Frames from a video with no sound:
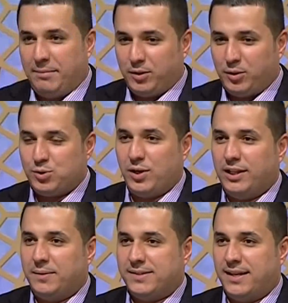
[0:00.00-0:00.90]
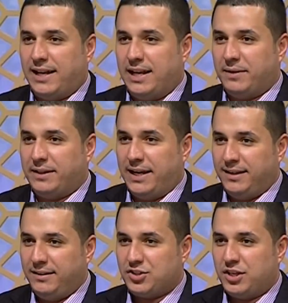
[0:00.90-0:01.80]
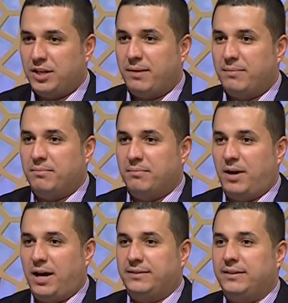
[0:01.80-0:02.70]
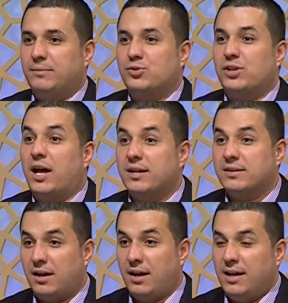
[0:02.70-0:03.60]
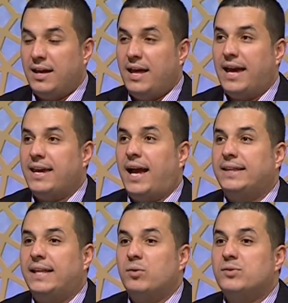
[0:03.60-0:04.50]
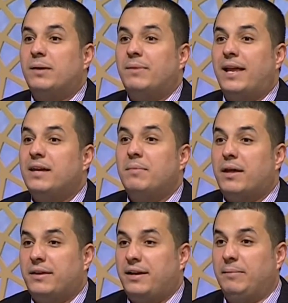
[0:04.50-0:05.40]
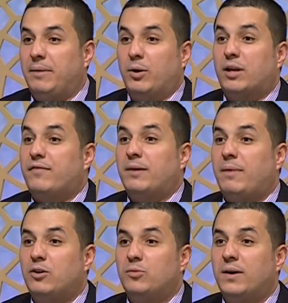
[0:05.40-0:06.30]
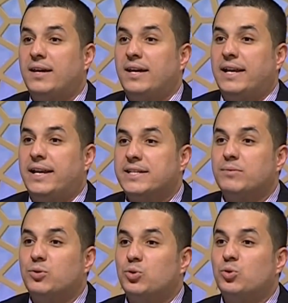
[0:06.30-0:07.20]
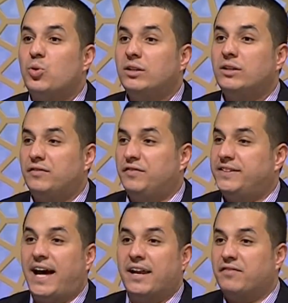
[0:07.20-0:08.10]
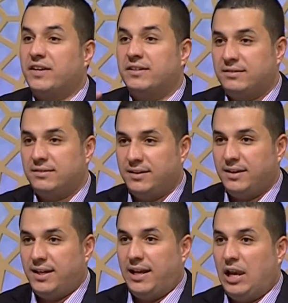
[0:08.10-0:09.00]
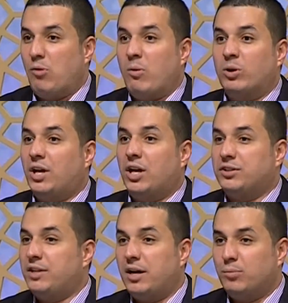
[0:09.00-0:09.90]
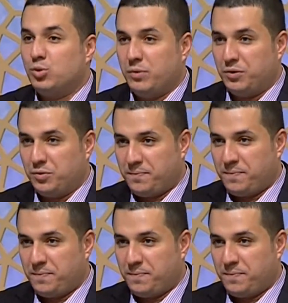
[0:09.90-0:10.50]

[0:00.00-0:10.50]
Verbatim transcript: قبل ما ندخل السؤال ده بس هنتكلم عن العند عشان نبقى محددين المصطلحات صح اي حد عاوز يعمل اي بحث علمي او يعرف اي معلومه لازم يكون واضح في التعريفات لو ما وضحش الدنيا هتبوظ منه